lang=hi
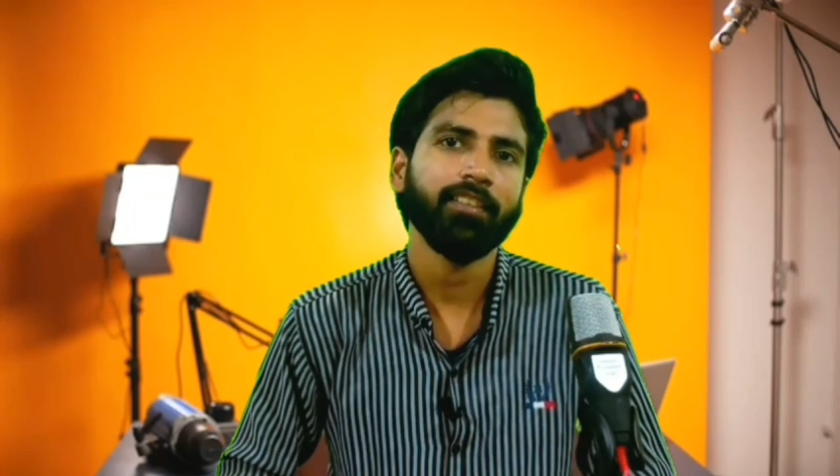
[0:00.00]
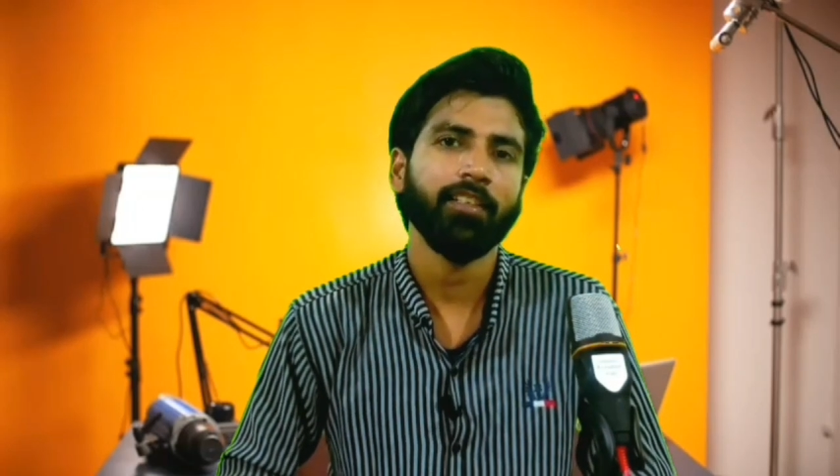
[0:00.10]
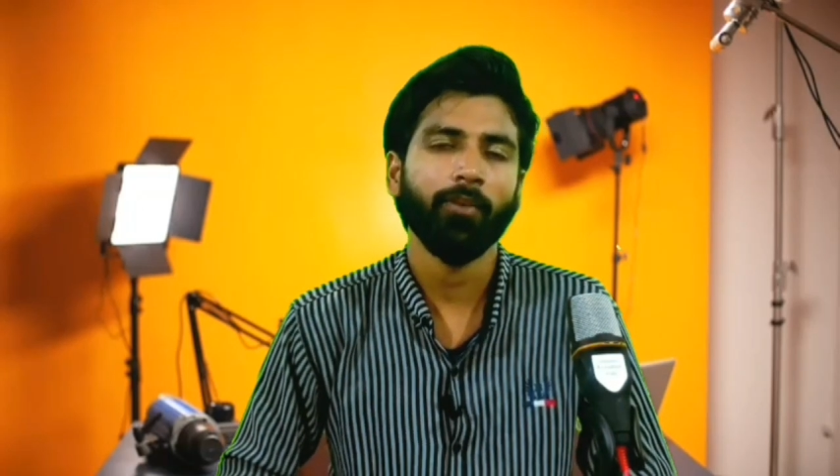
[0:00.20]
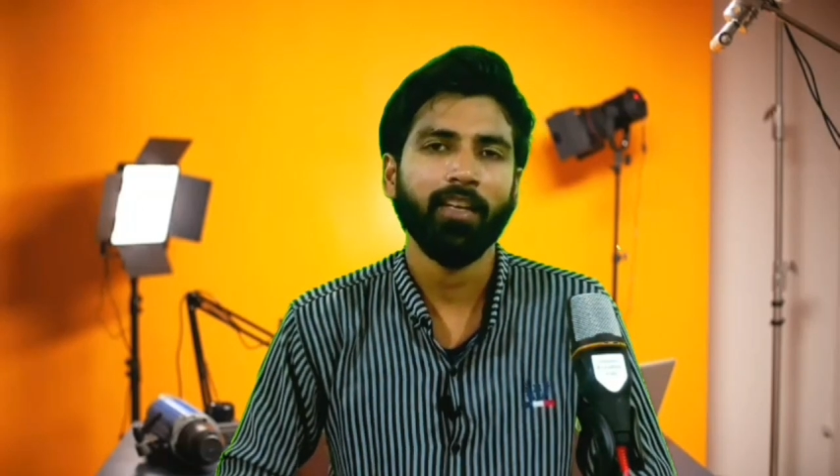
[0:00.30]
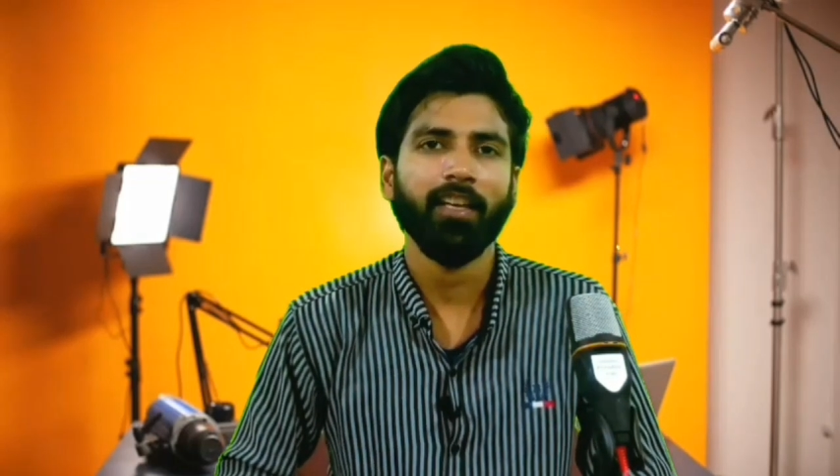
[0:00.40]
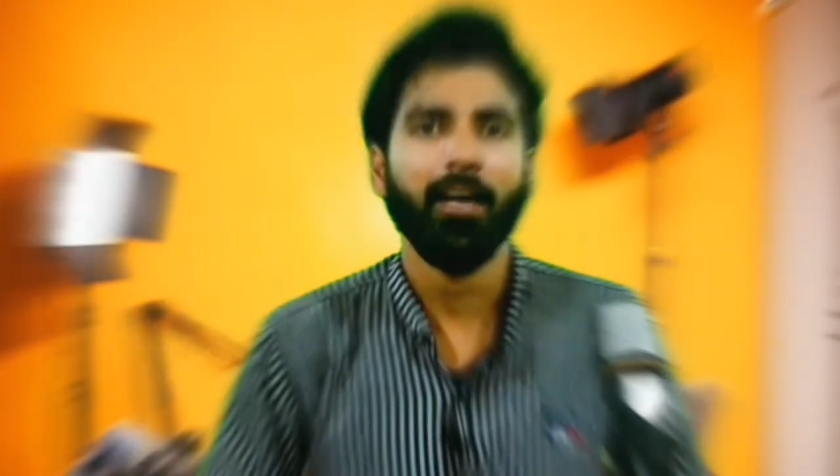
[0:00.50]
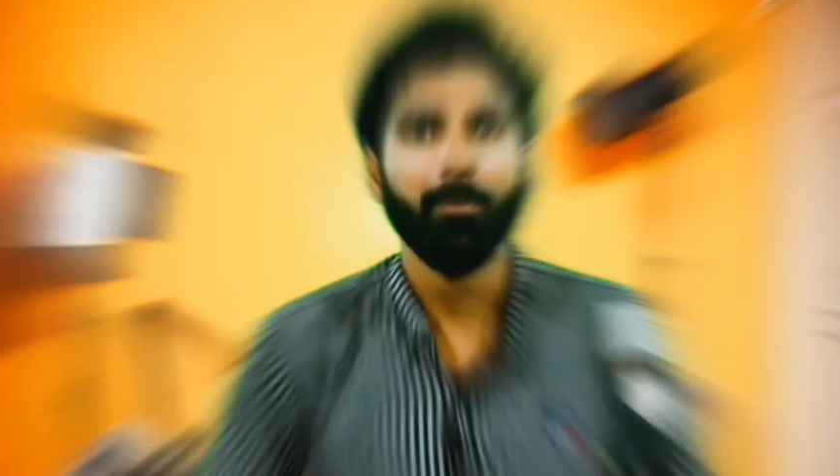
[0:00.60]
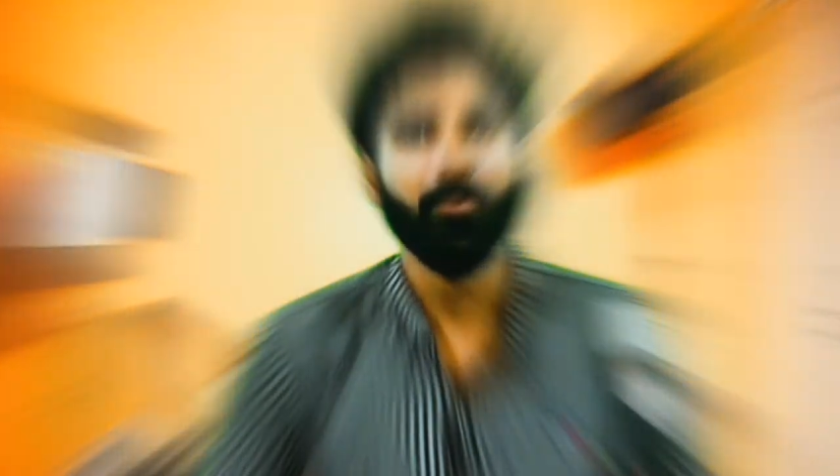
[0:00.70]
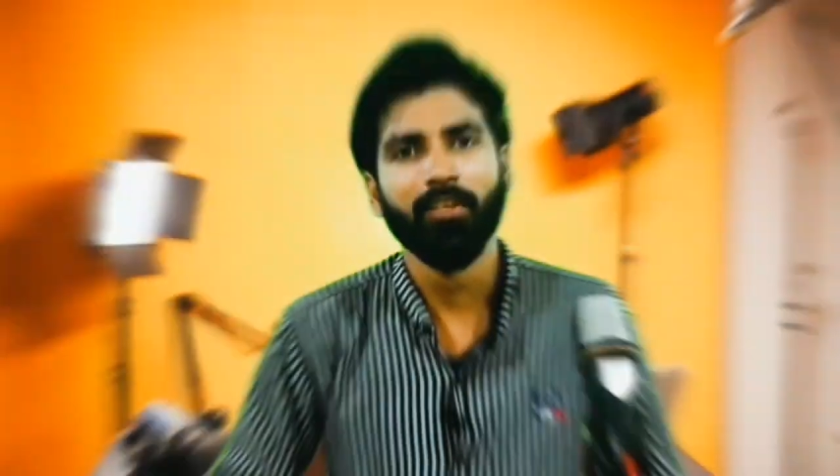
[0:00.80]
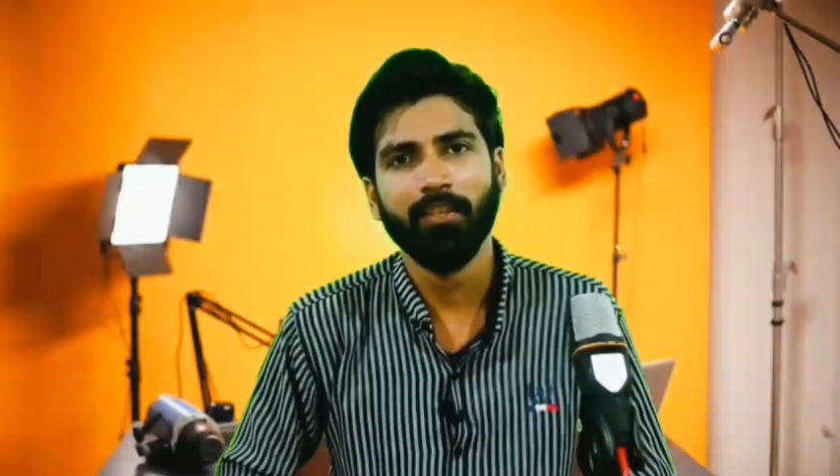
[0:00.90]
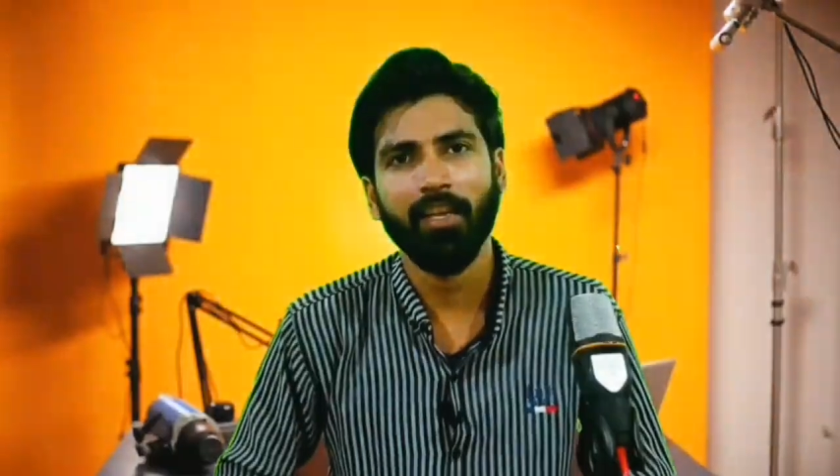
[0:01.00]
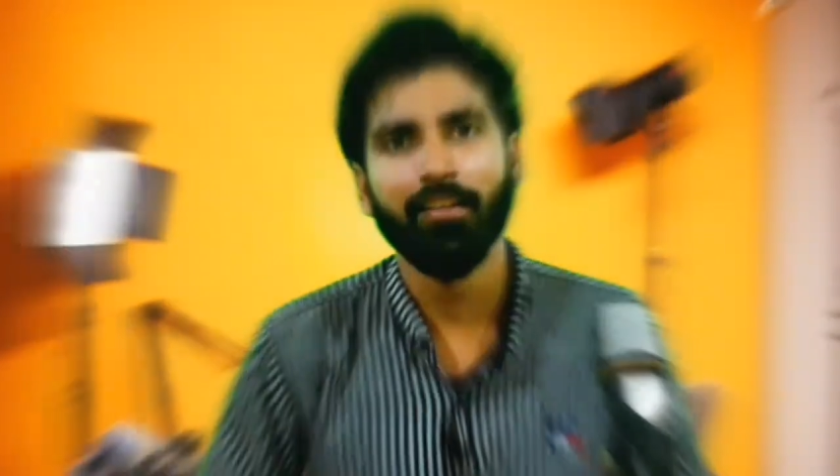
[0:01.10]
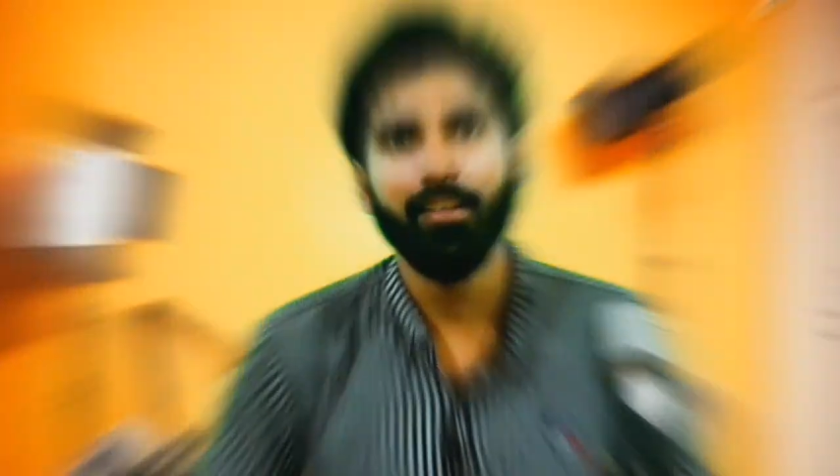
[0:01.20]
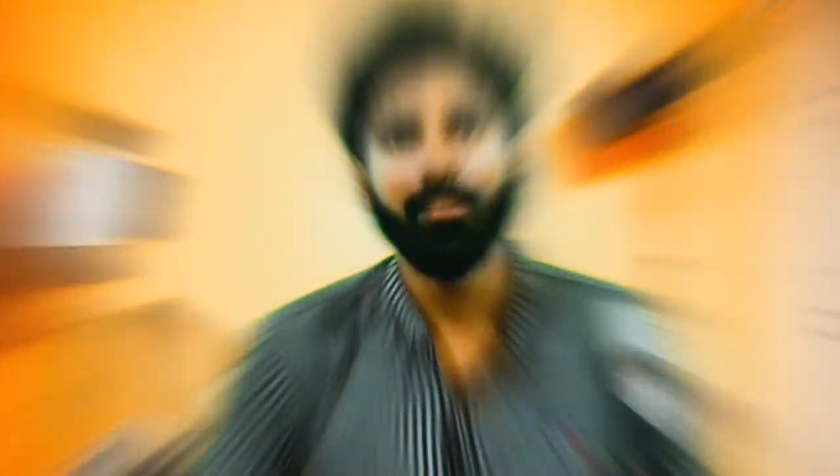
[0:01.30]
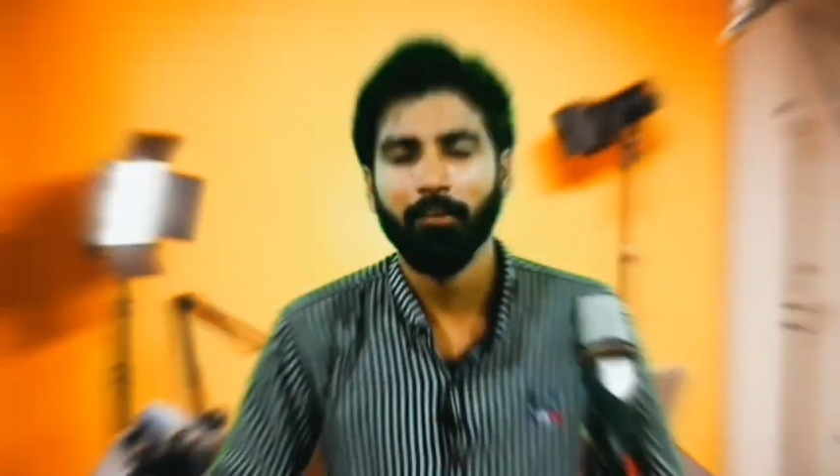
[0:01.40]
जी को लेके आपके जो
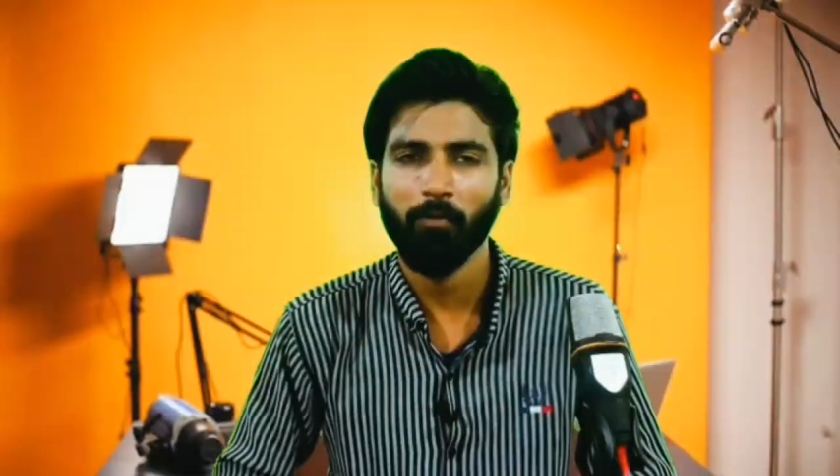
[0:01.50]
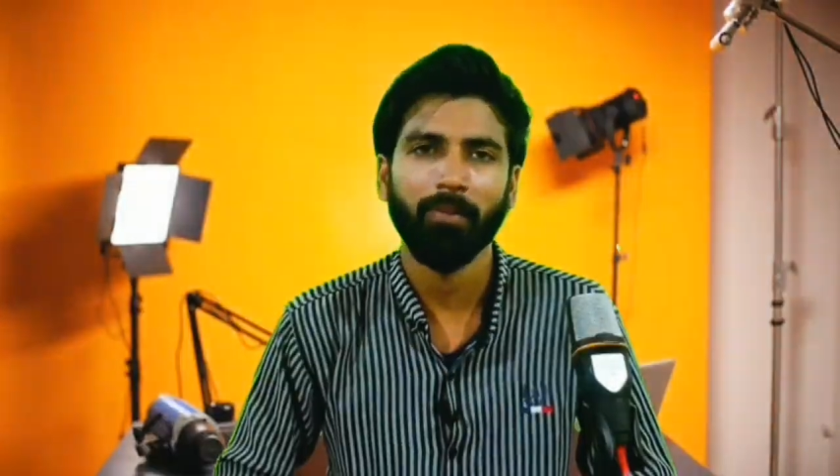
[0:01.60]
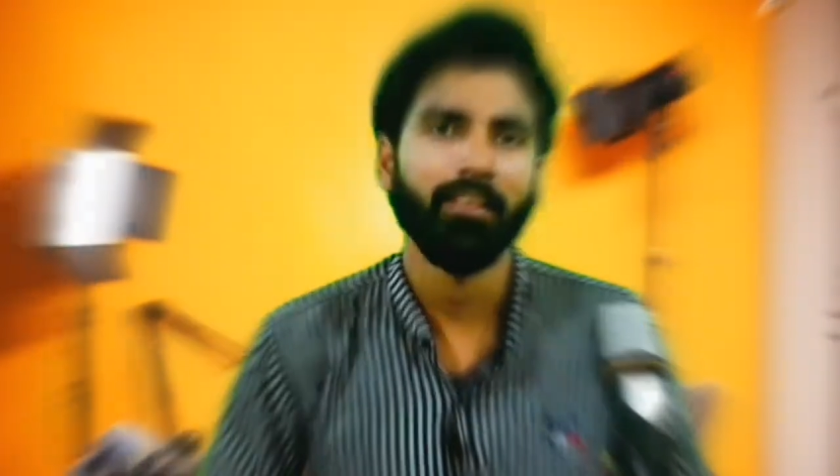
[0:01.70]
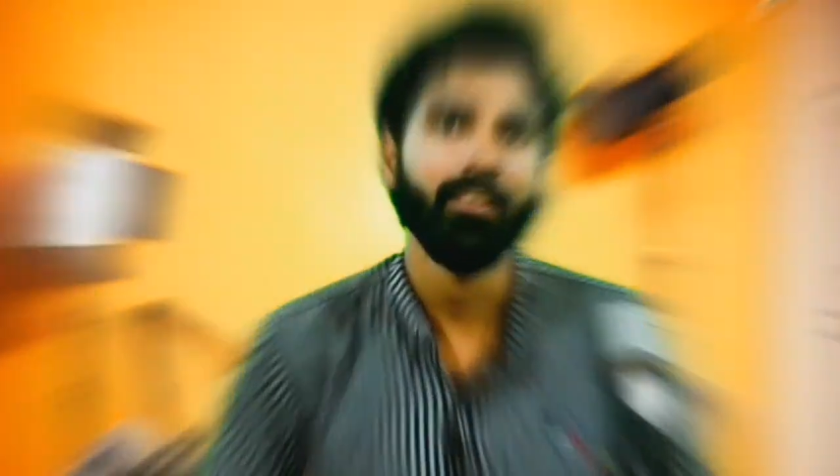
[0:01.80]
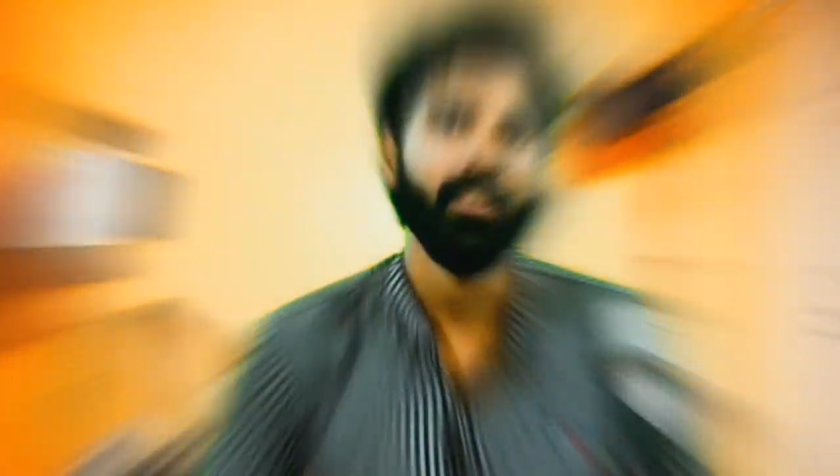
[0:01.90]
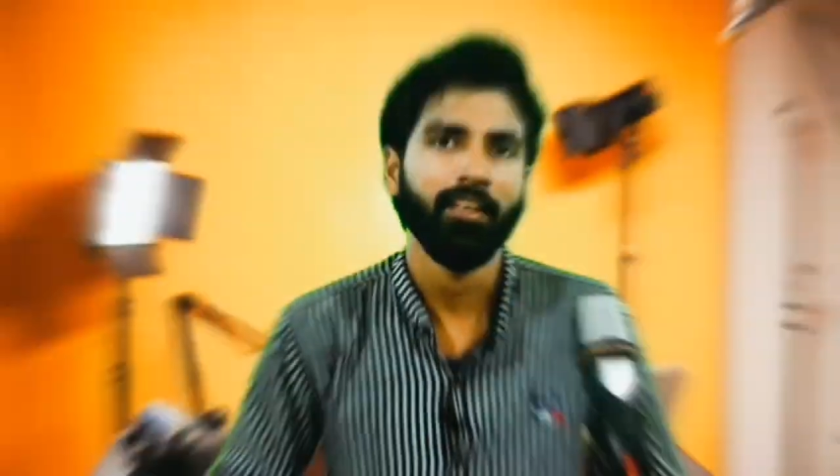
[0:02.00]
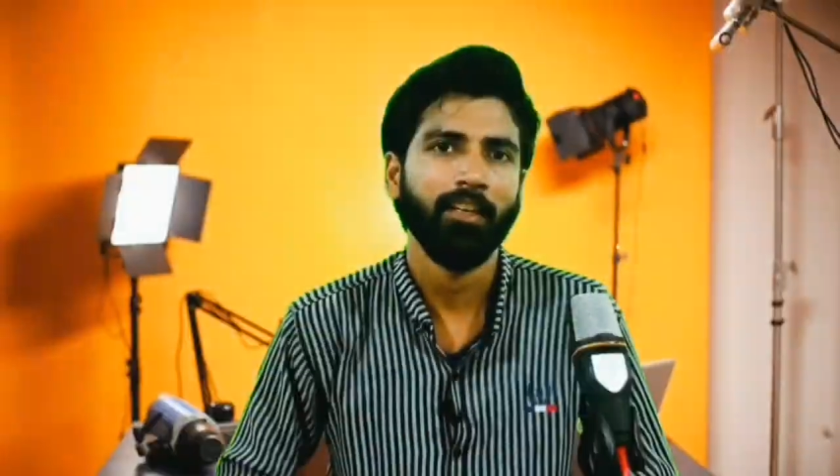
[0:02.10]
नज़रियात हैं वो बदल जाएं